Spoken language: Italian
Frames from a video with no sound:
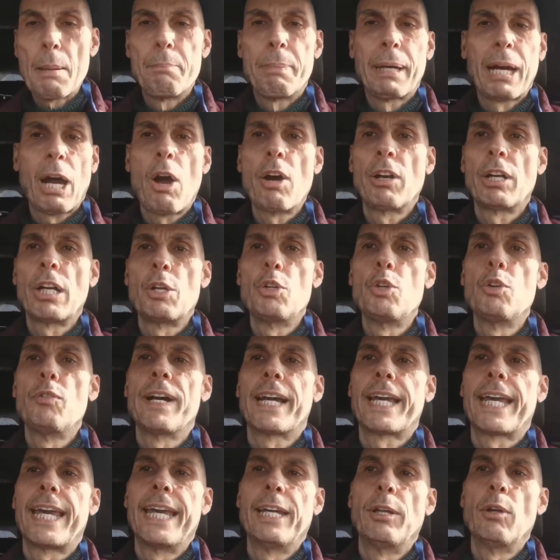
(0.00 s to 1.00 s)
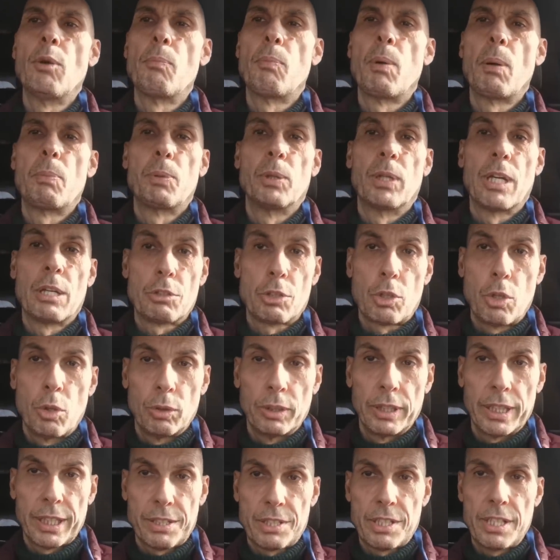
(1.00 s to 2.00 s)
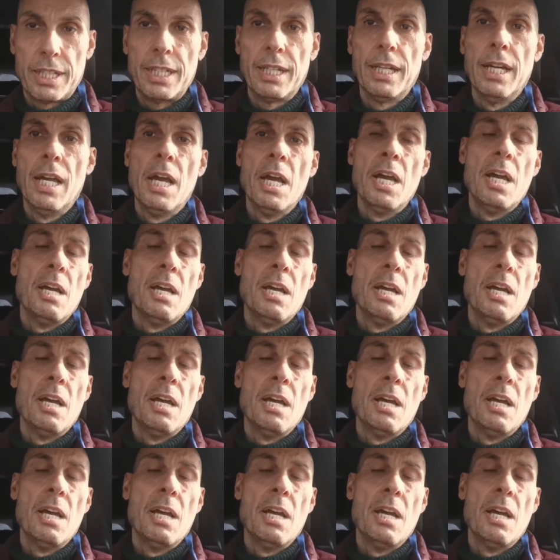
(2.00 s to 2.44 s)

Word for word: però è una Juve che non può più nascondersi,